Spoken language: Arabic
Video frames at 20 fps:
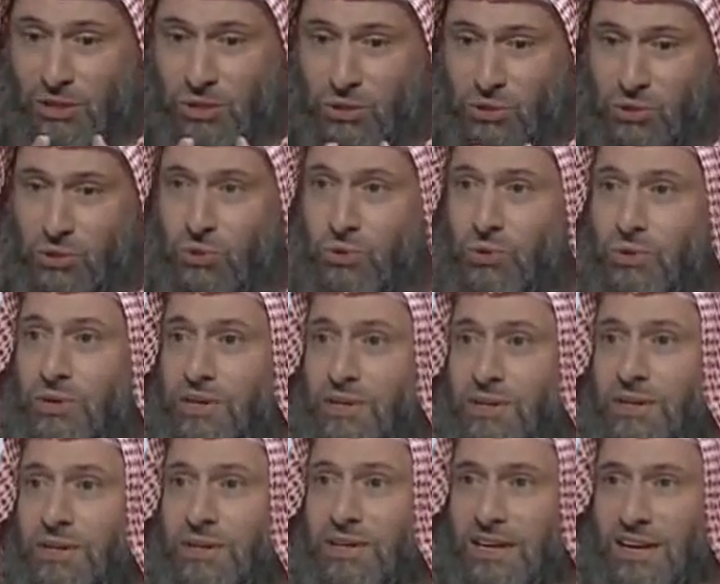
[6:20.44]

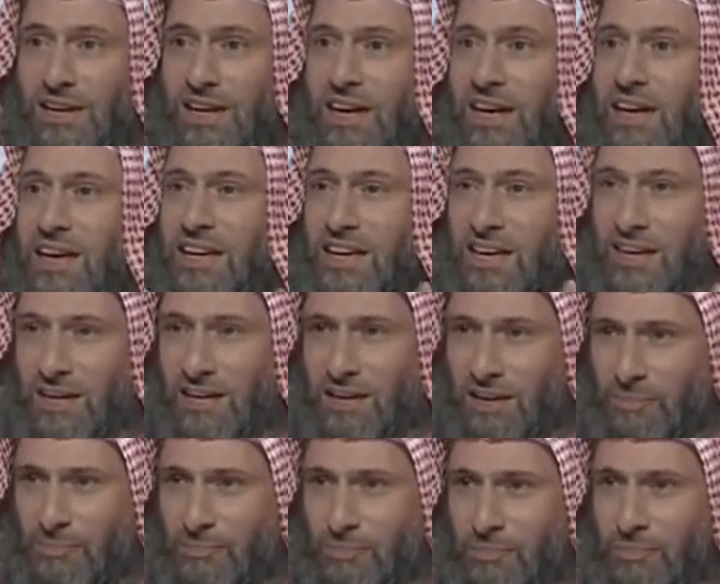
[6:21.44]
الصورة يعني حقيقي
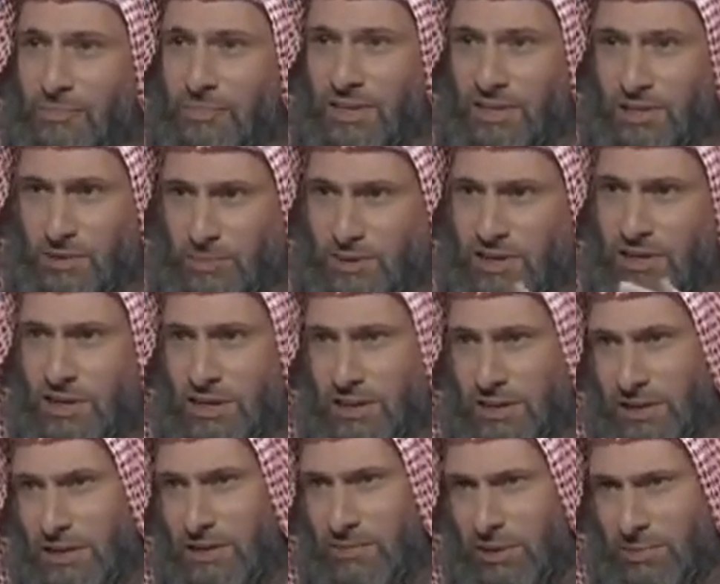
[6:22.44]
بالنسبة
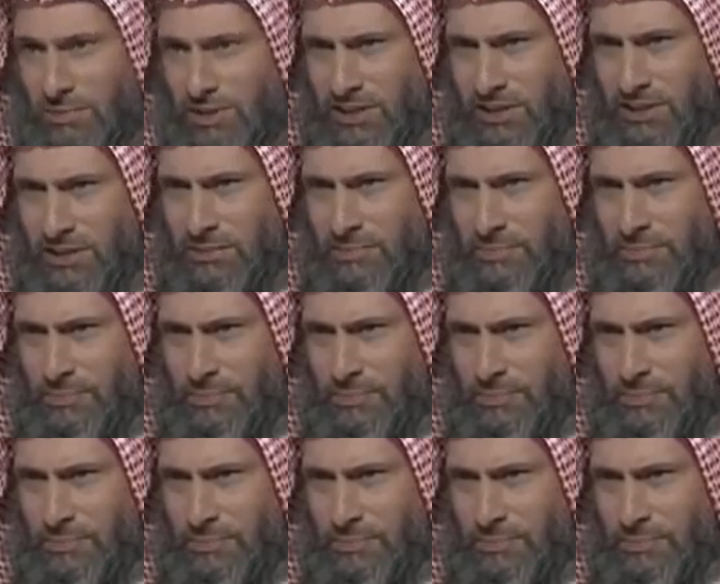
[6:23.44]
للمملكة